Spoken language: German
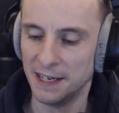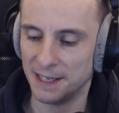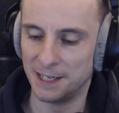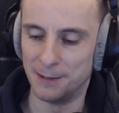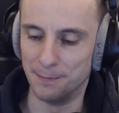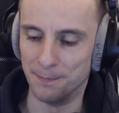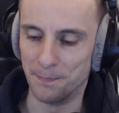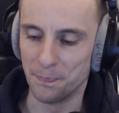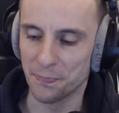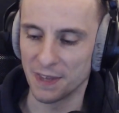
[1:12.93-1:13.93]

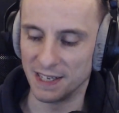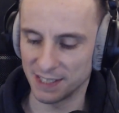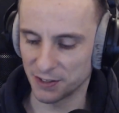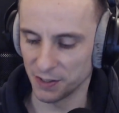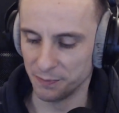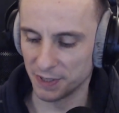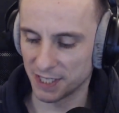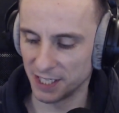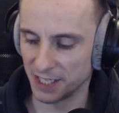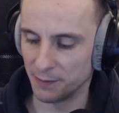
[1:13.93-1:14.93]
Ähm, ist natürlich ein
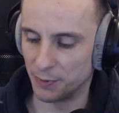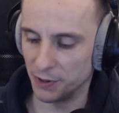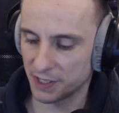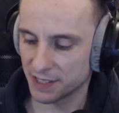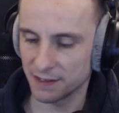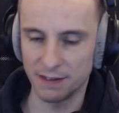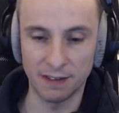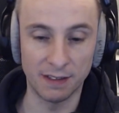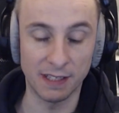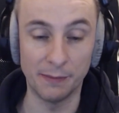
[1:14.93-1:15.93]
bisschen äh, blöd. Äh,
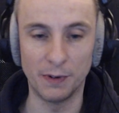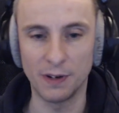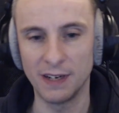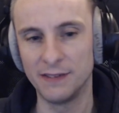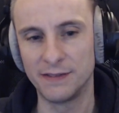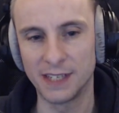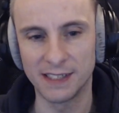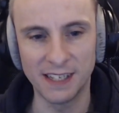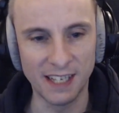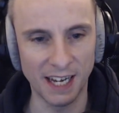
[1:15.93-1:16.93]
das haben auch
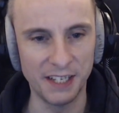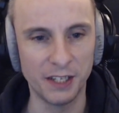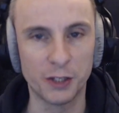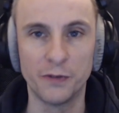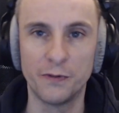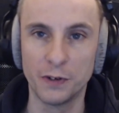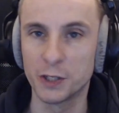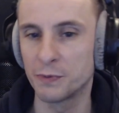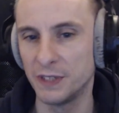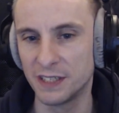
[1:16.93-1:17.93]
tatsächlich einige schon
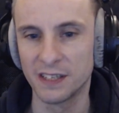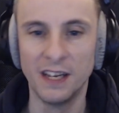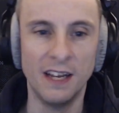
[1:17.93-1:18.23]
vorgespielt.